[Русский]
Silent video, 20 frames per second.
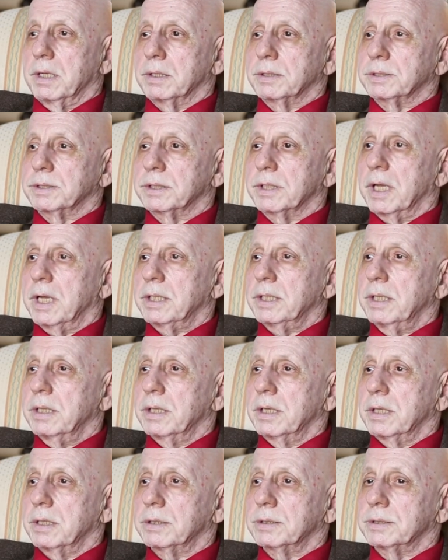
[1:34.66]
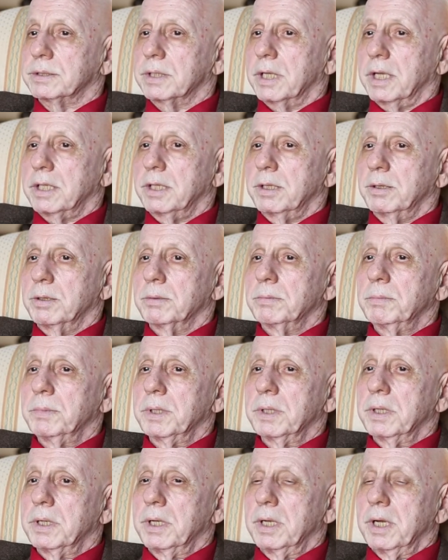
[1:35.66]
знания, э,
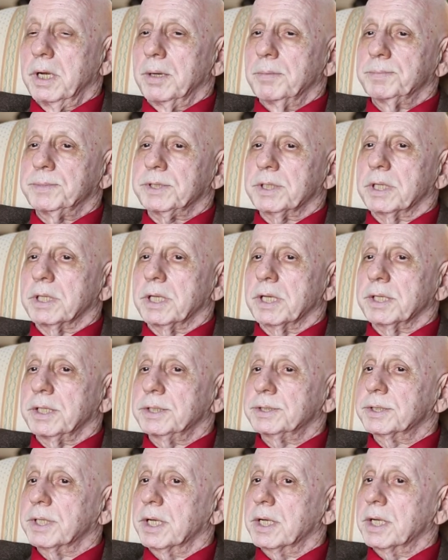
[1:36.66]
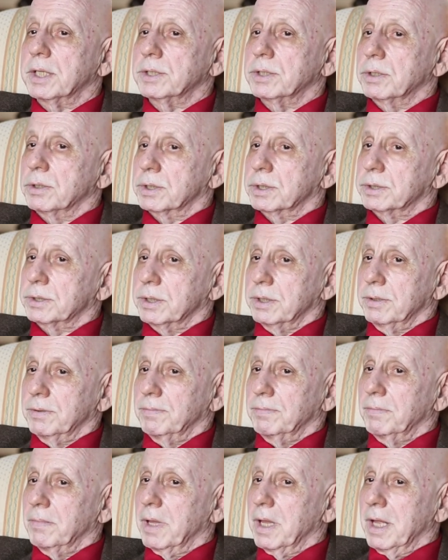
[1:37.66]
знаниями психологической кондукции.
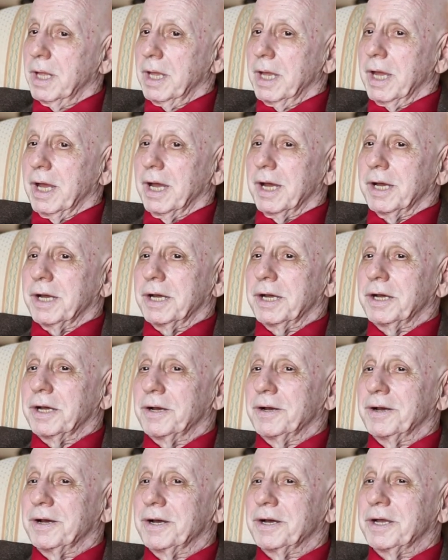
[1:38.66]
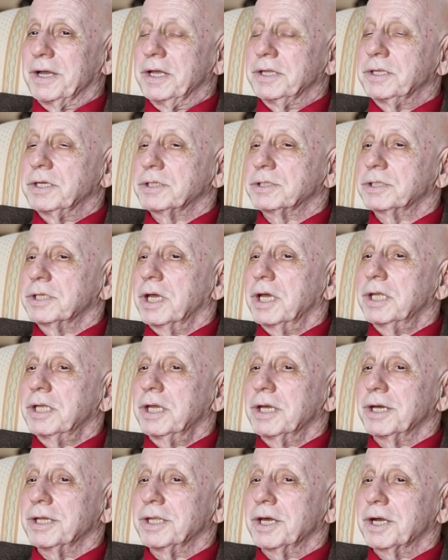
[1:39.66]
А, эти
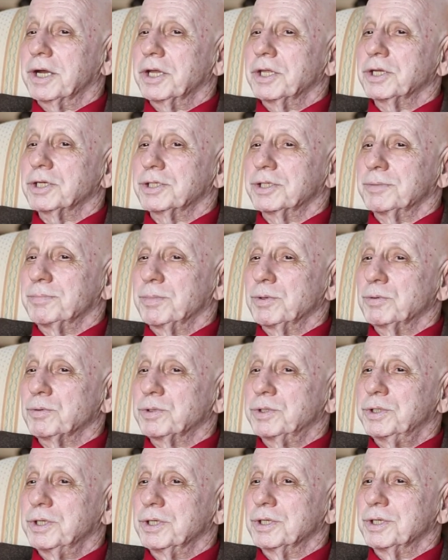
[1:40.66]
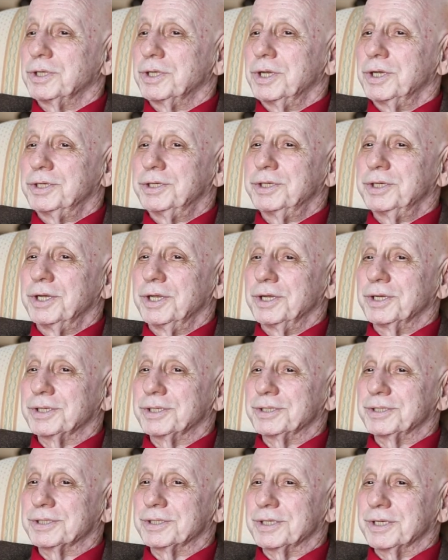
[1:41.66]
знания она, конечно, получила не
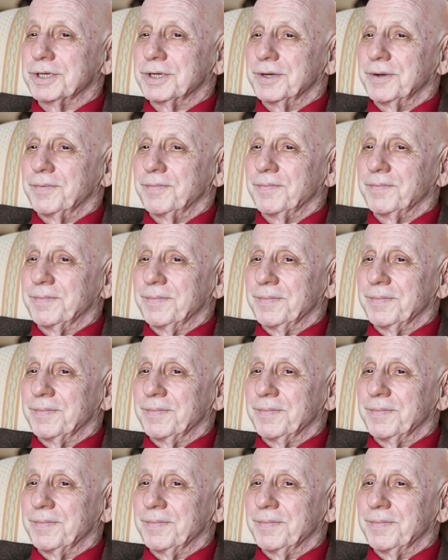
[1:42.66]
через а,